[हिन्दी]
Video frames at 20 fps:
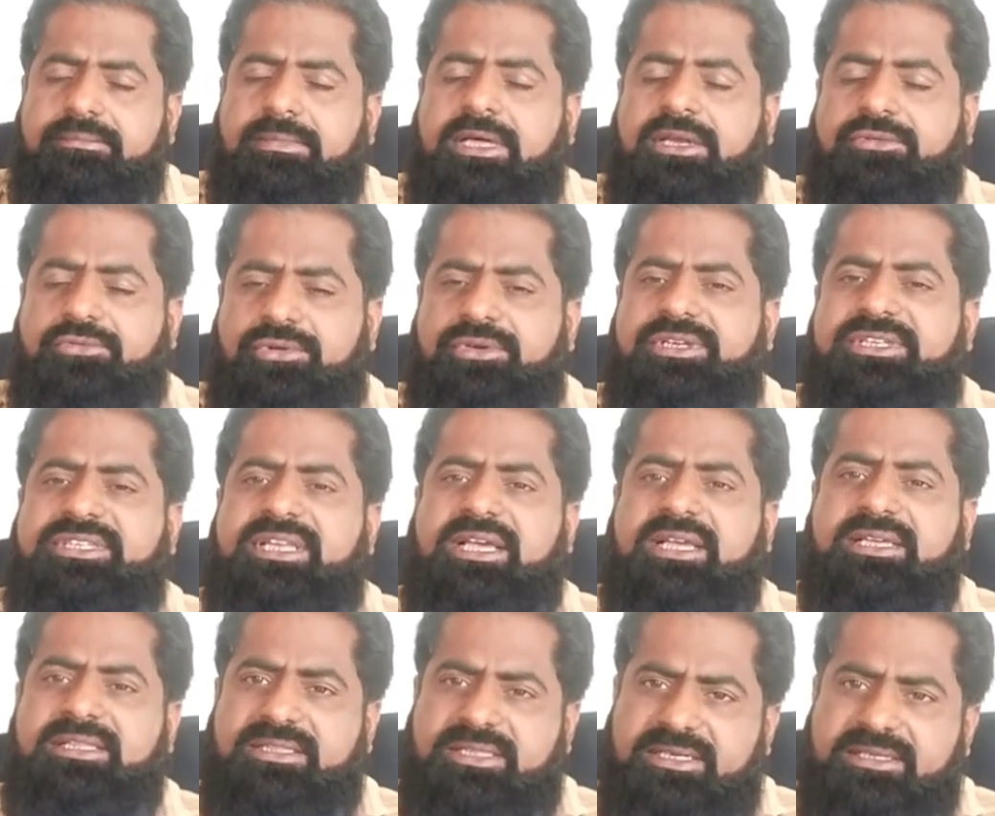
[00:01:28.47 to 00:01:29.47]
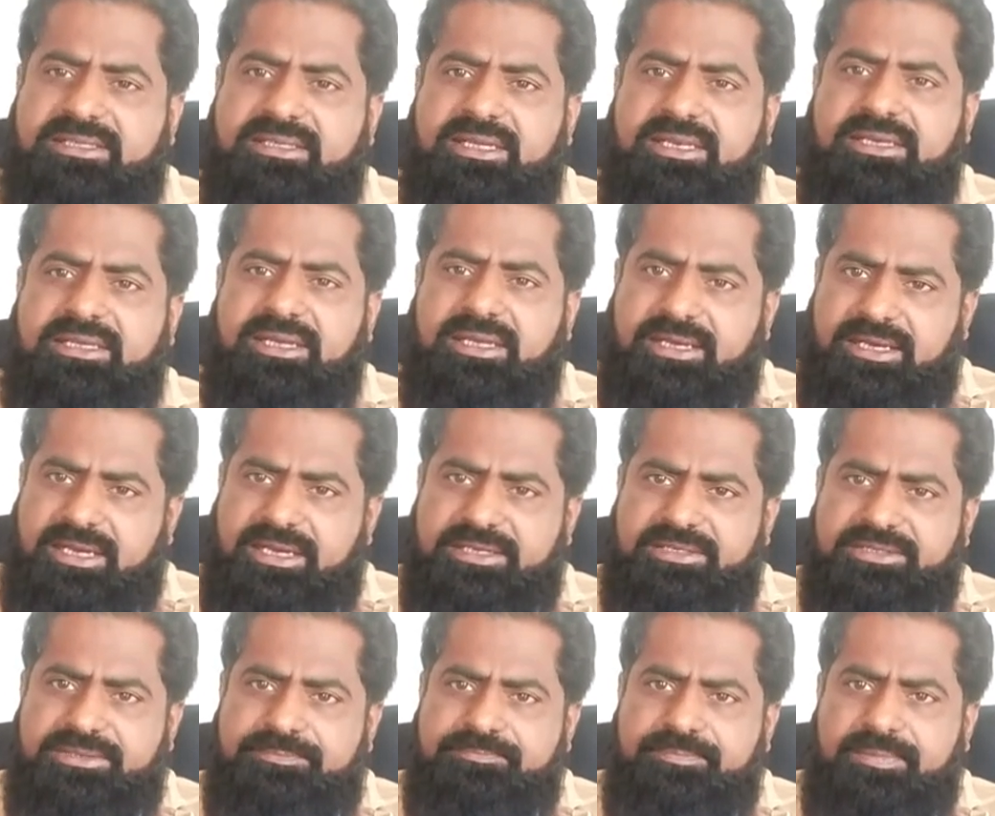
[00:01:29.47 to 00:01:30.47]
अरकुन निशा के दर्द के लिए
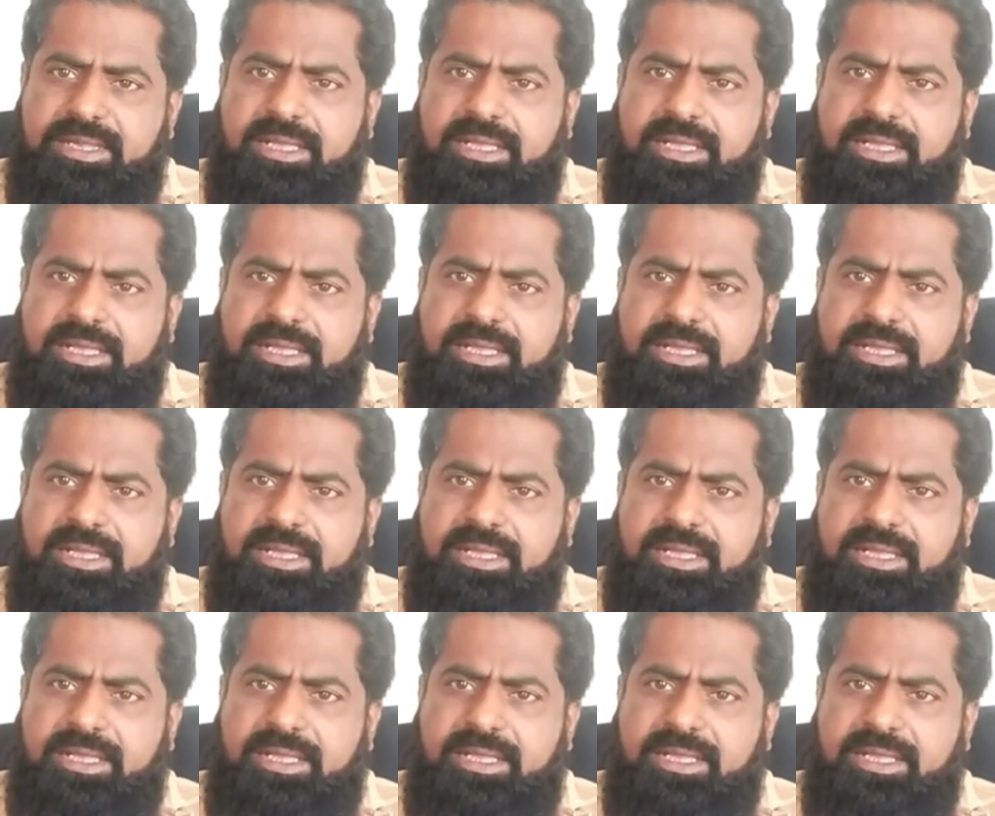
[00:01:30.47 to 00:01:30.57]
इलाज